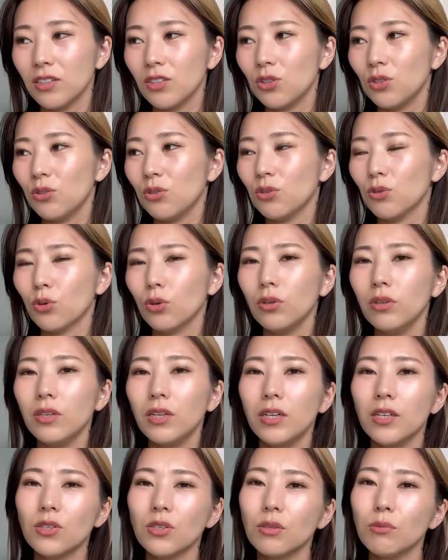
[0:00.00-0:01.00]
ちょっと
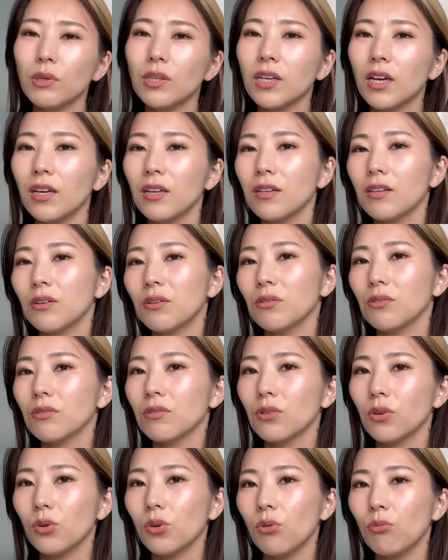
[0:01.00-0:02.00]
トイレに住みたいって
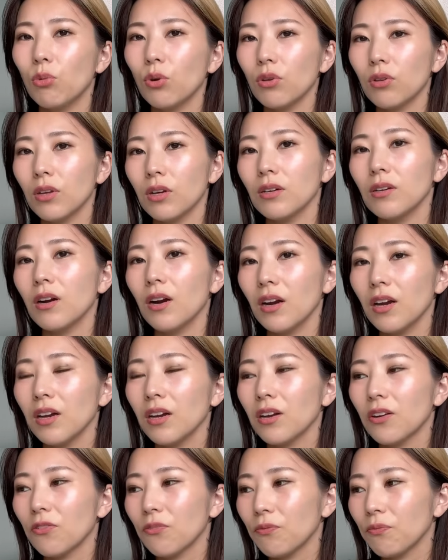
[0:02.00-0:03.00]
本当に思ったぐらい
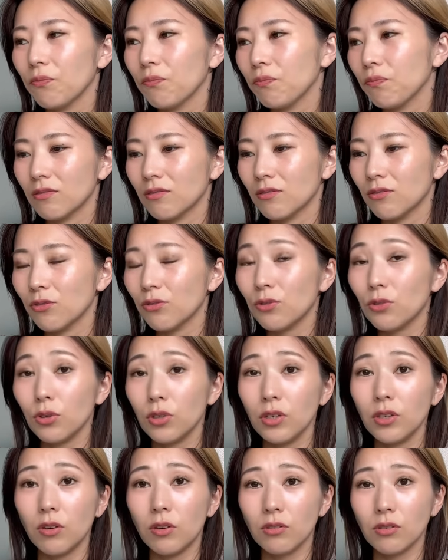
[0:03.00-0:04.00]
本当
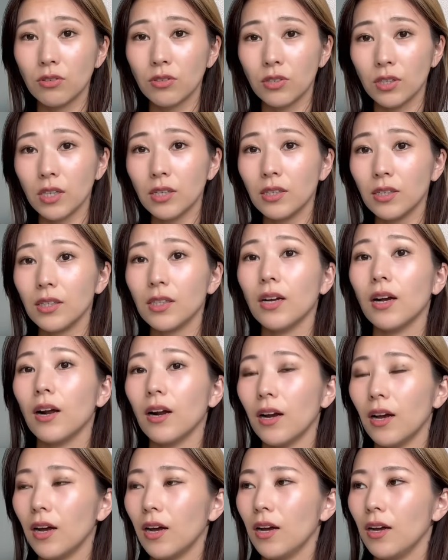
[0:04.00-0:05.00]
に辛すぎた
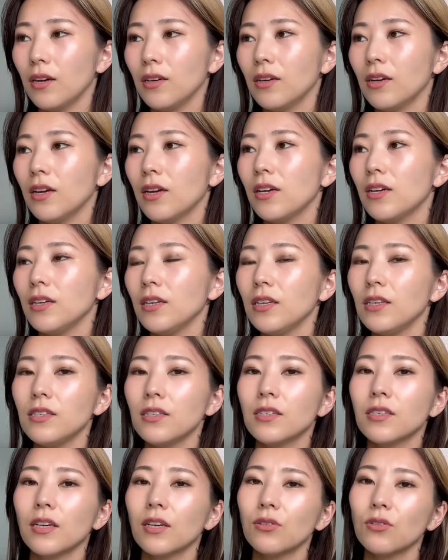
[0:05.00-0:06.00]
から
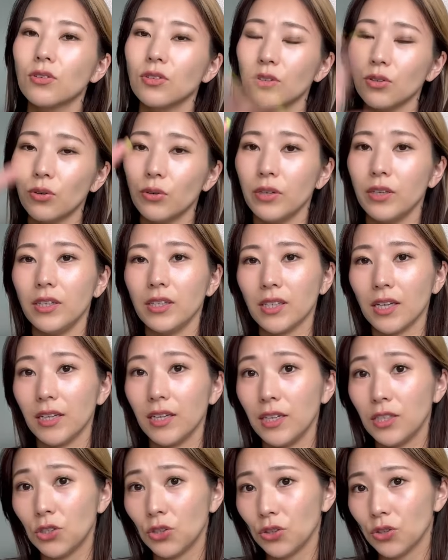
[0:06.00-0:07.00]
インスタのストーリーにさ
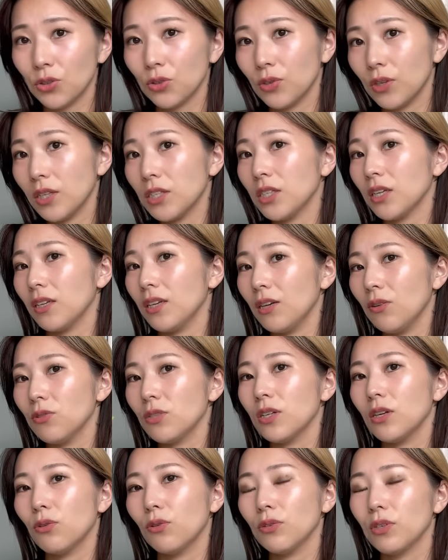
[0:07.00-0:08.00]
熱中症になっちゃってほ
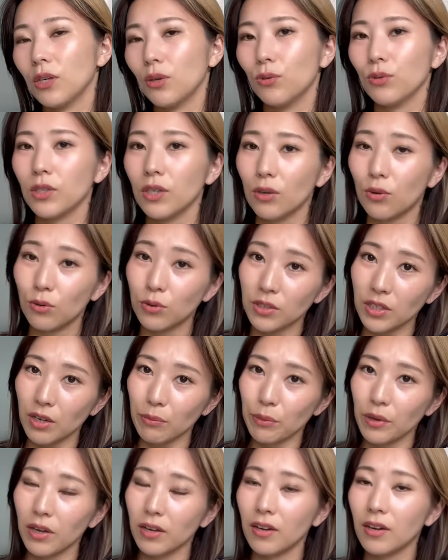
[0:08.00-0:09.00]
んちゃらこんちゃらもんちゃらこんちゃら
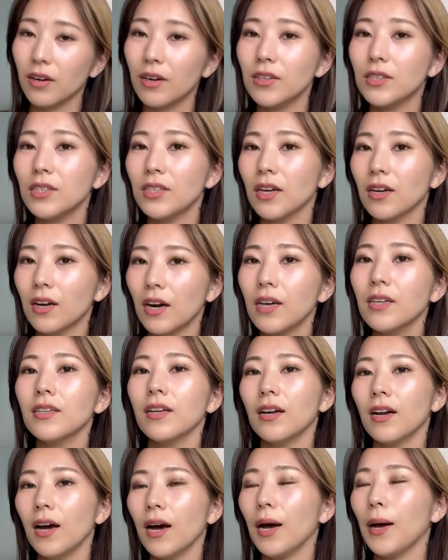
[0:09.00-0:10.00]
みたいな感じで書い
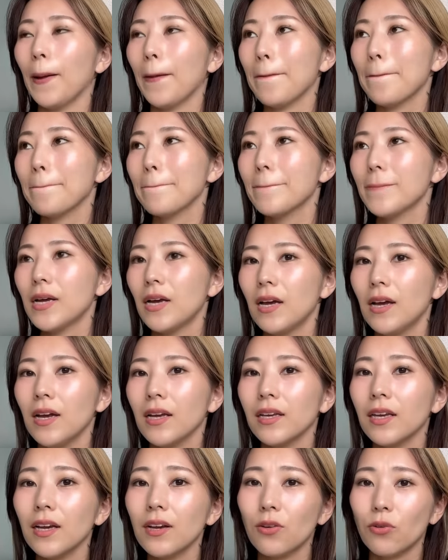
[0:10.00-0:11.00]
たら
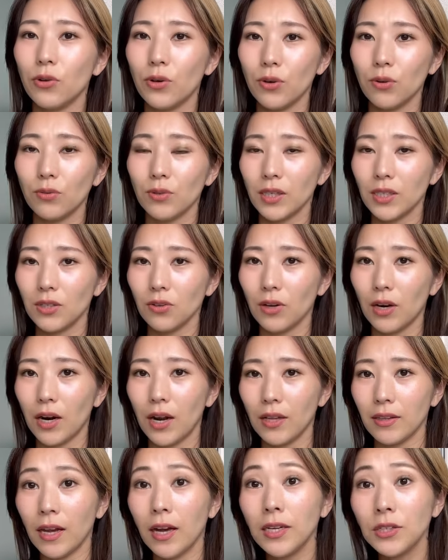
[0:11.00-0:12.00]
結構いろんな人か
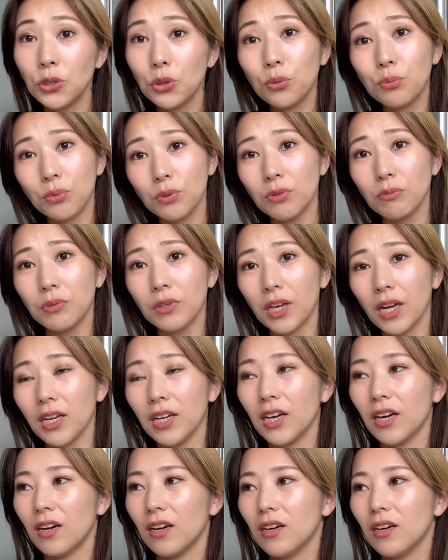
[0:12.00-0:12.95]
ら「大丈夫?」みたいな